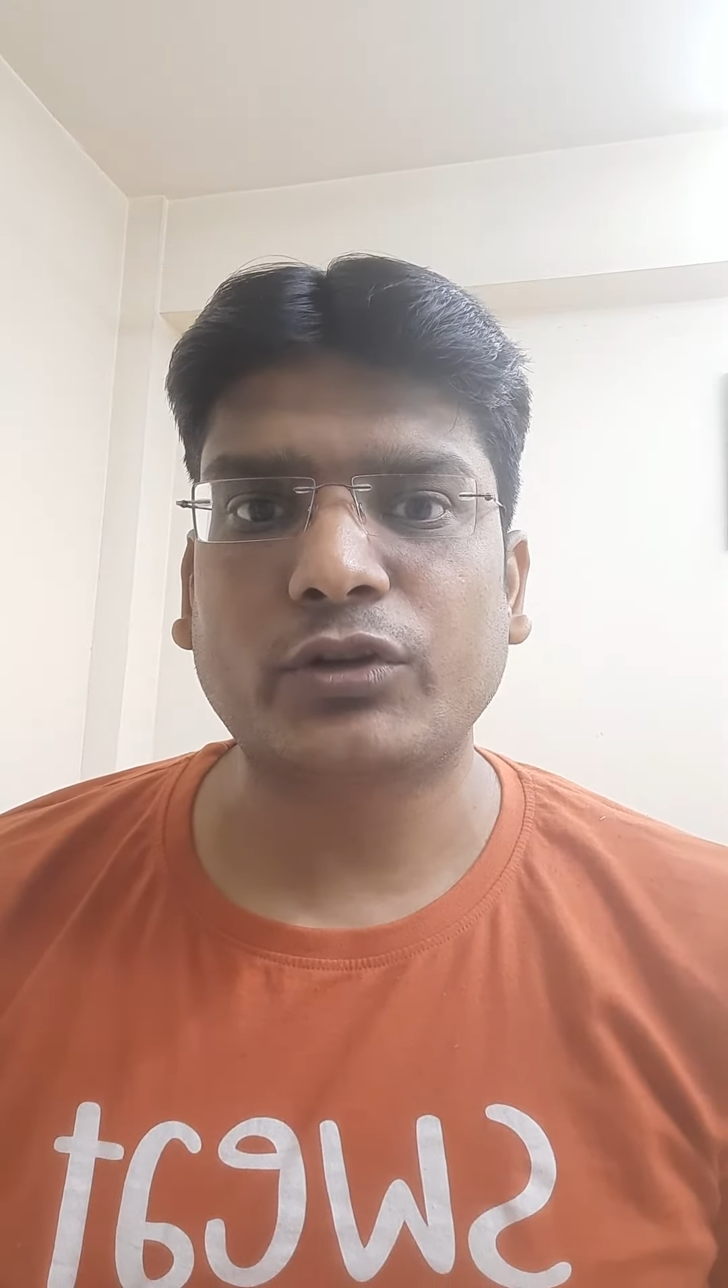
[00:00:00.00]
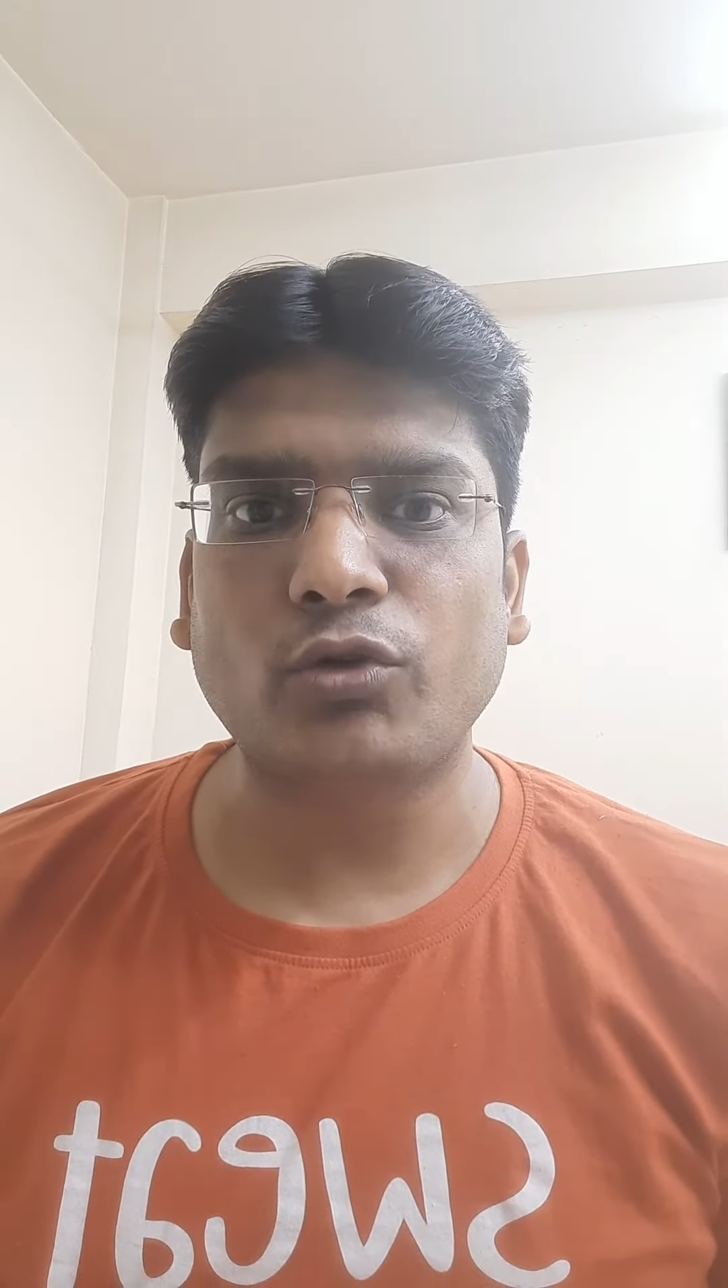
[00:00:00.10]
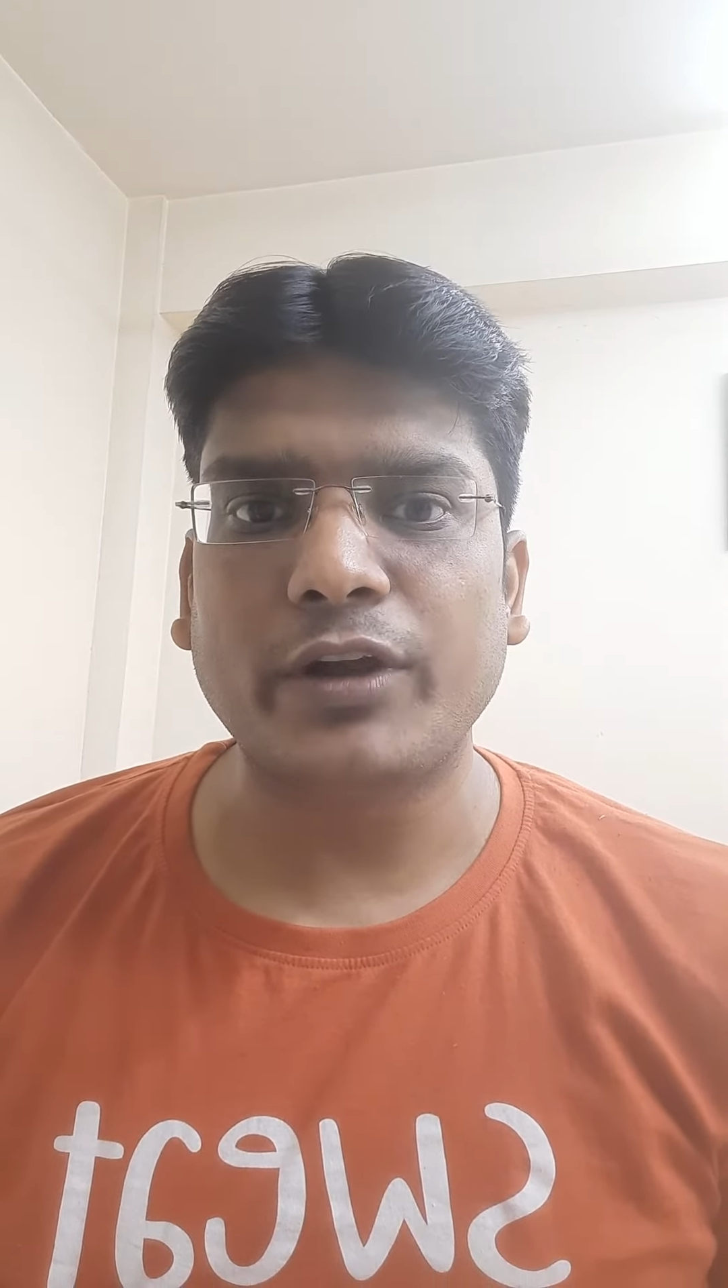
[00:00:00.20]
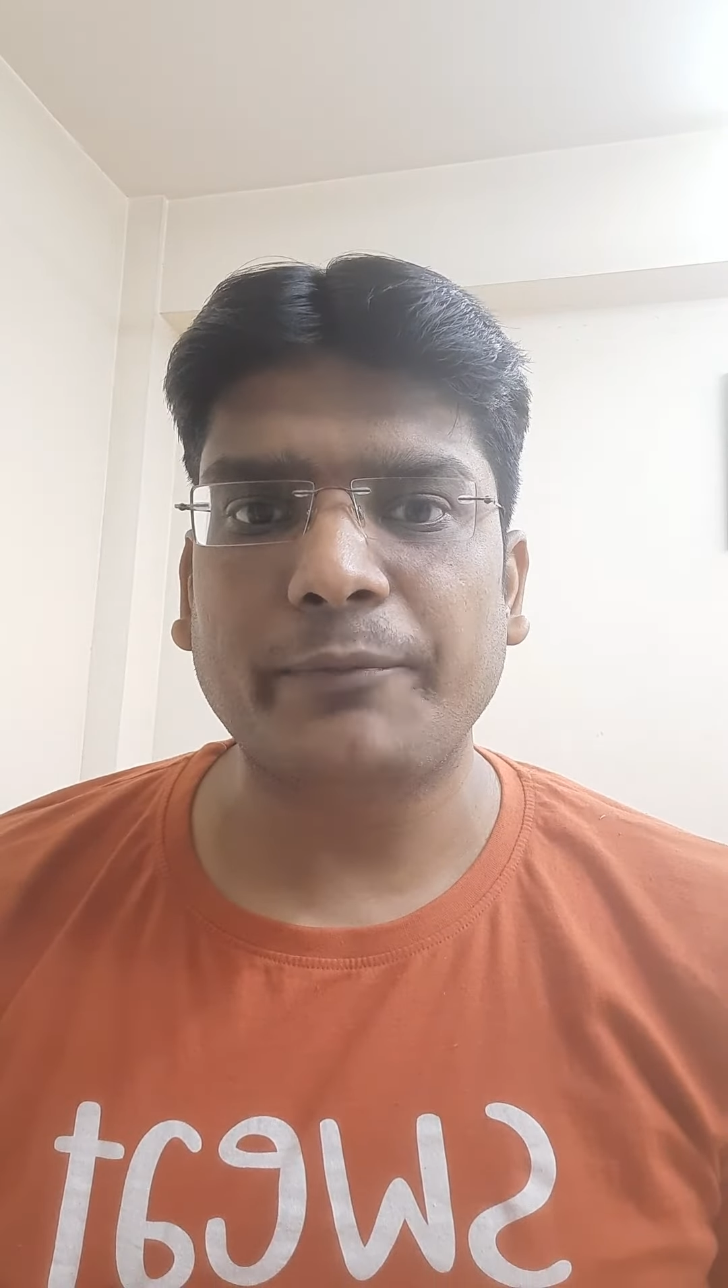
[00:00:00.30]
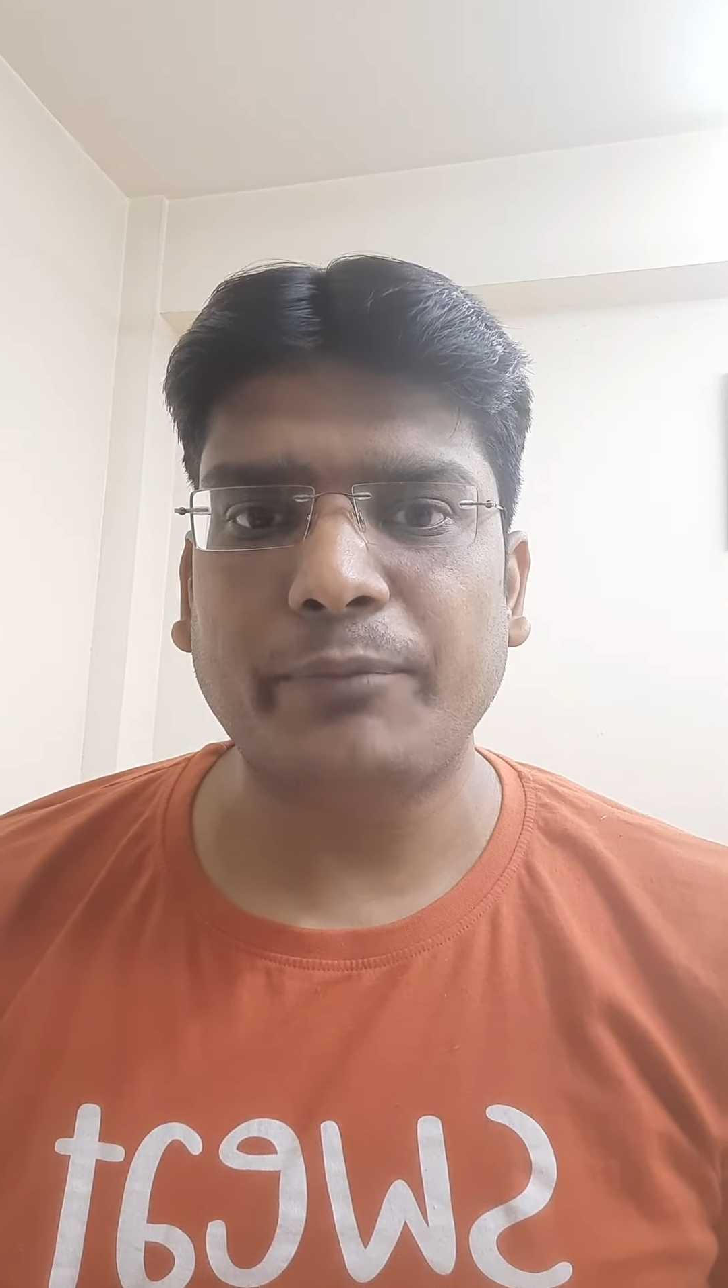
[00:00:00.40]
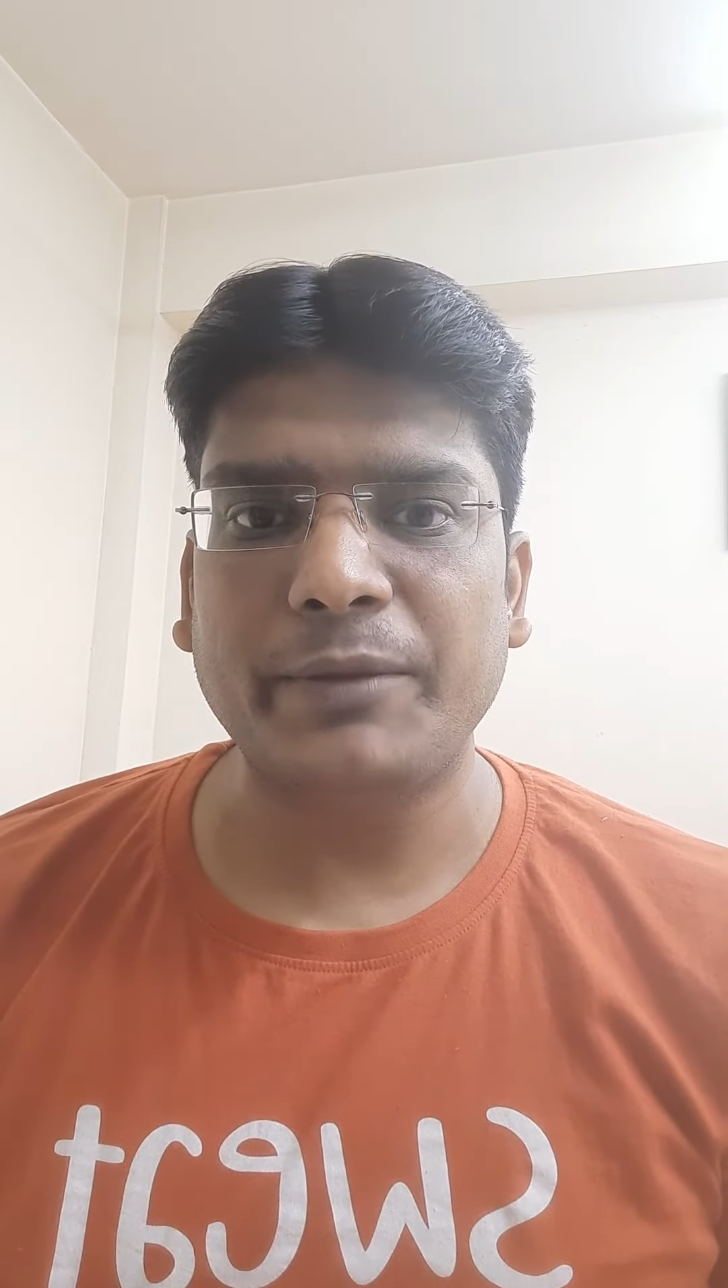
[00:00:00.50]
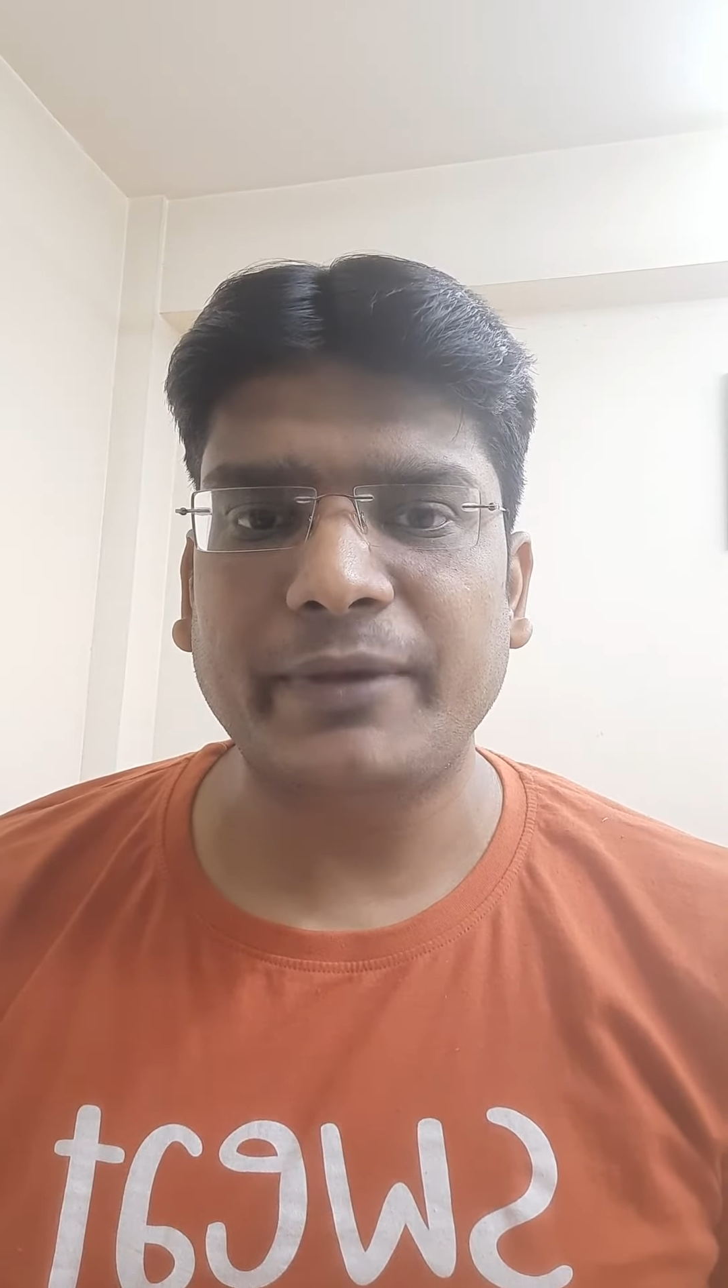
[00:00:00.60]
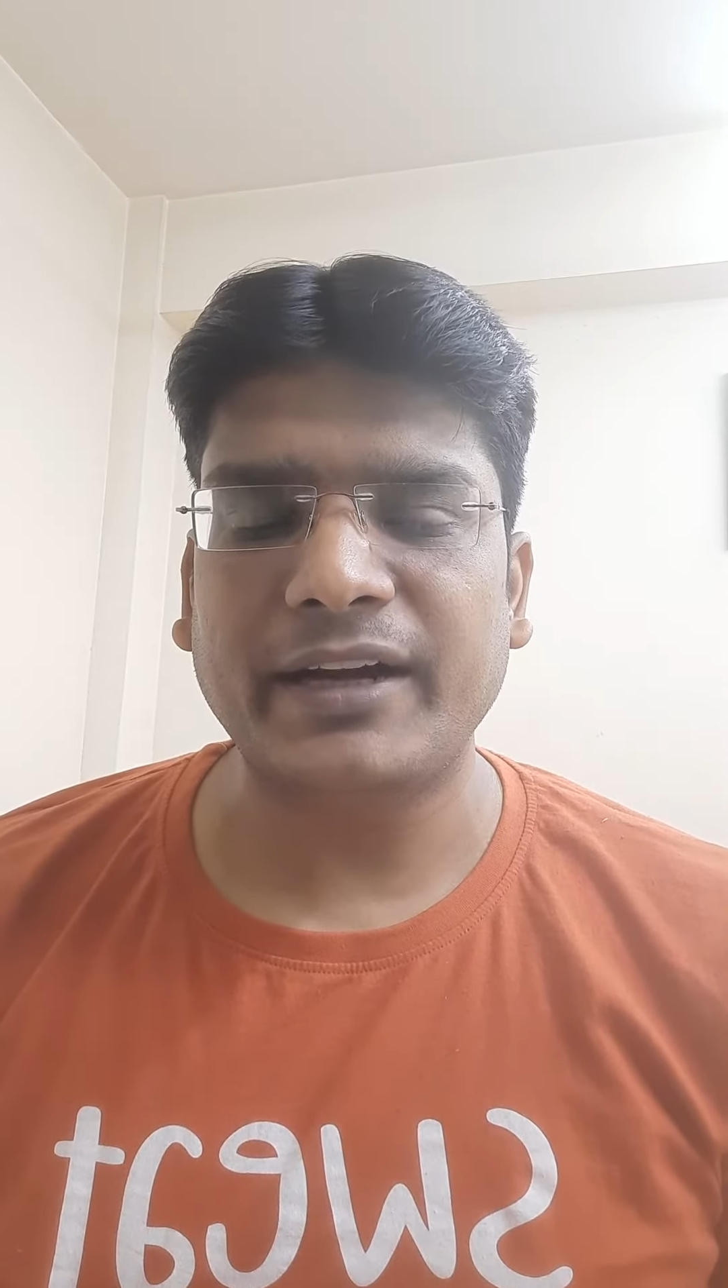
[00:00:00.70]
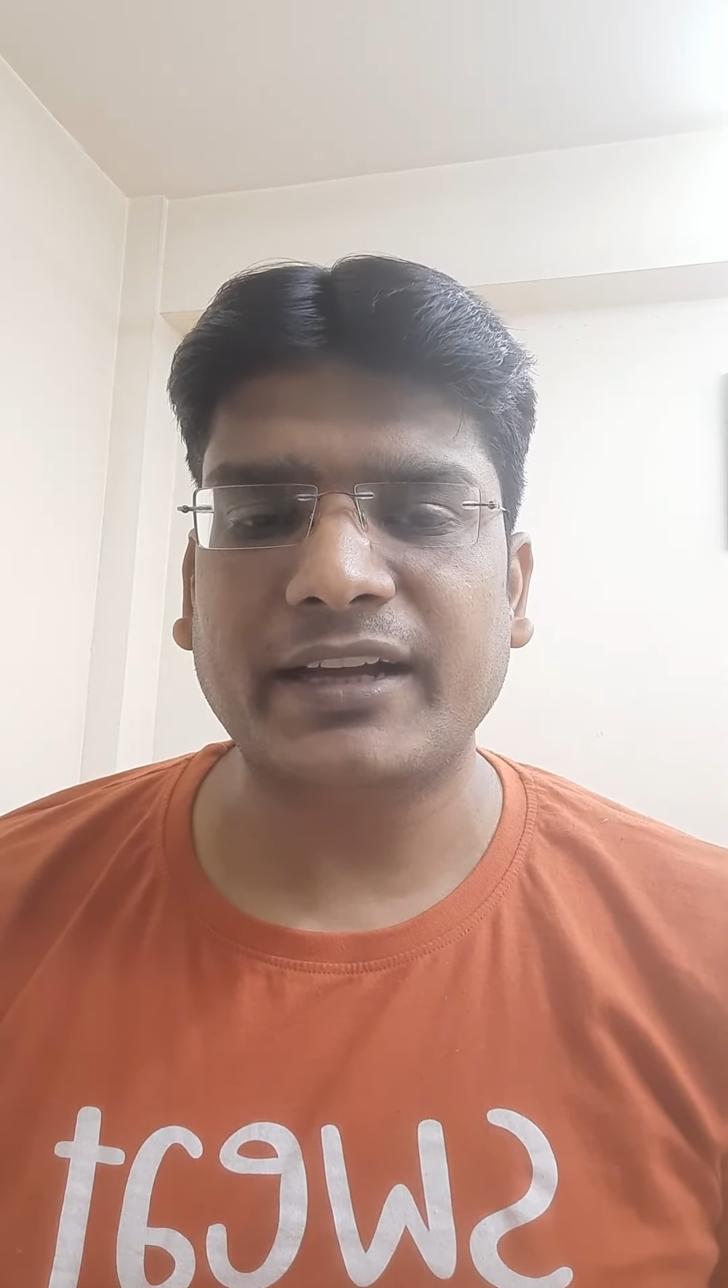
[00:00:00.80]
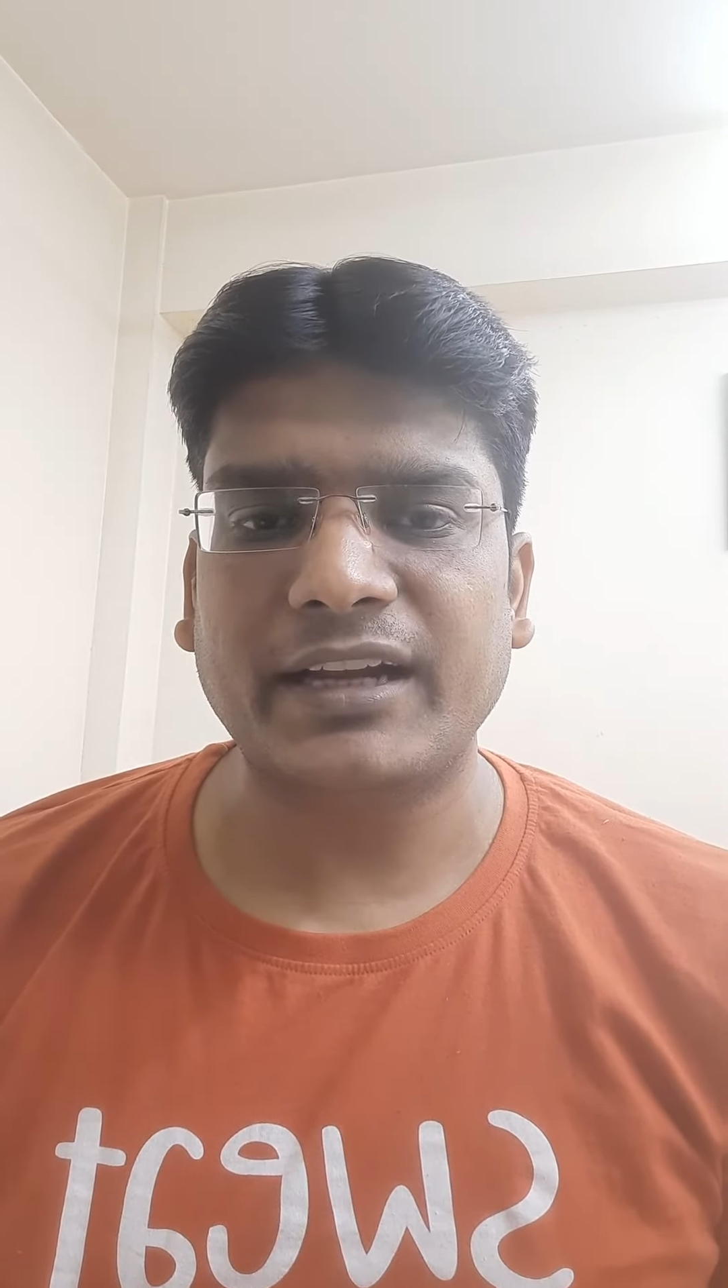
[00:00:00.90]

को इम्प्लीमेंट